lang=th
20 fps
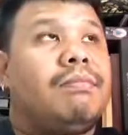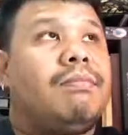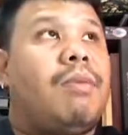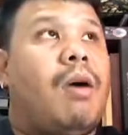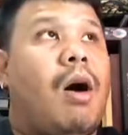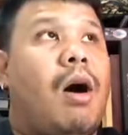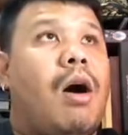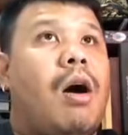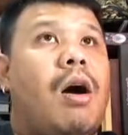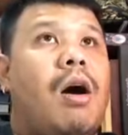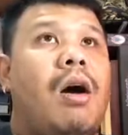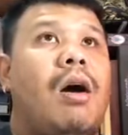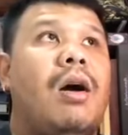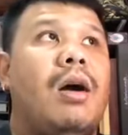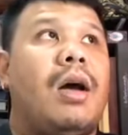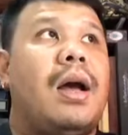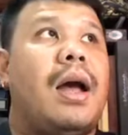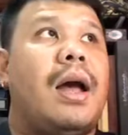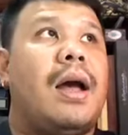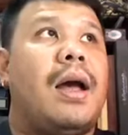พอ
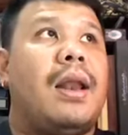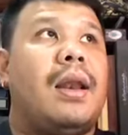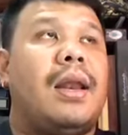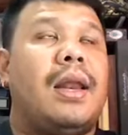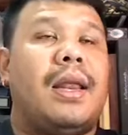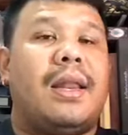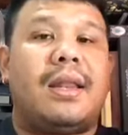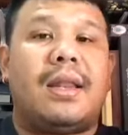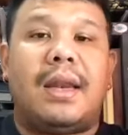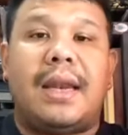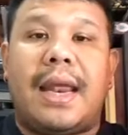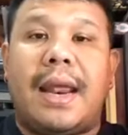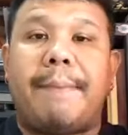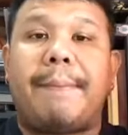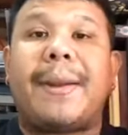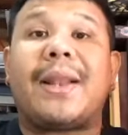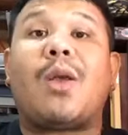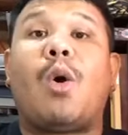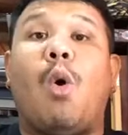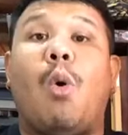อ่าเรียนเรียน
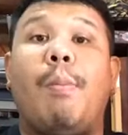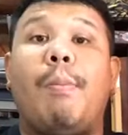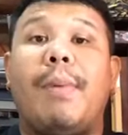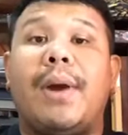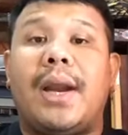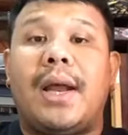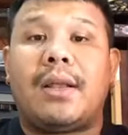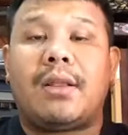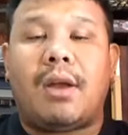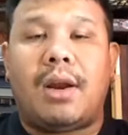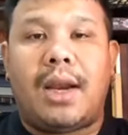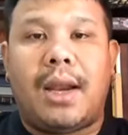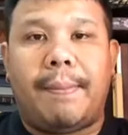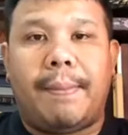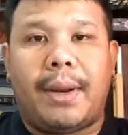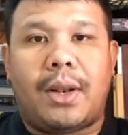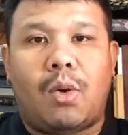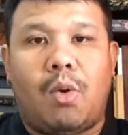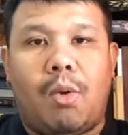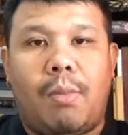ประถมนะตอนเรียน
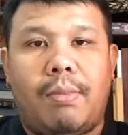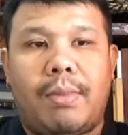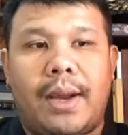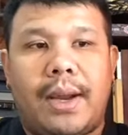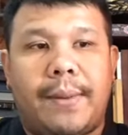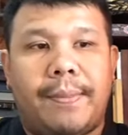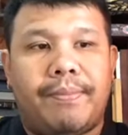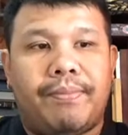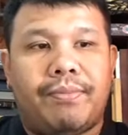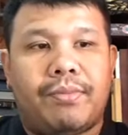ประถมเนี่ย